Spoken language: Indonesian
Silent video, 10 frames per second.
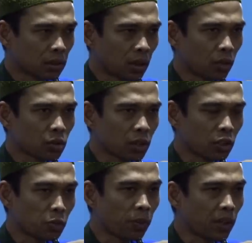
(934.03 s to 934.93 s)
Kalau
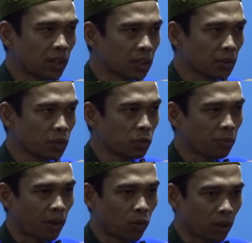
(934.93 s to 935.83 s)
Ustadz jumpa dia sama
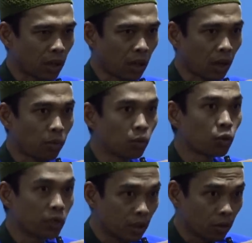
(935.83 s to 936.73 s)
jumpa ular,
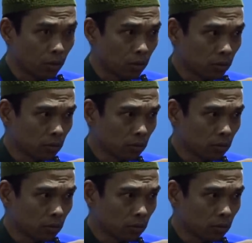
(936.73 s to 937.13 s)
abunuh ah, dia dulu.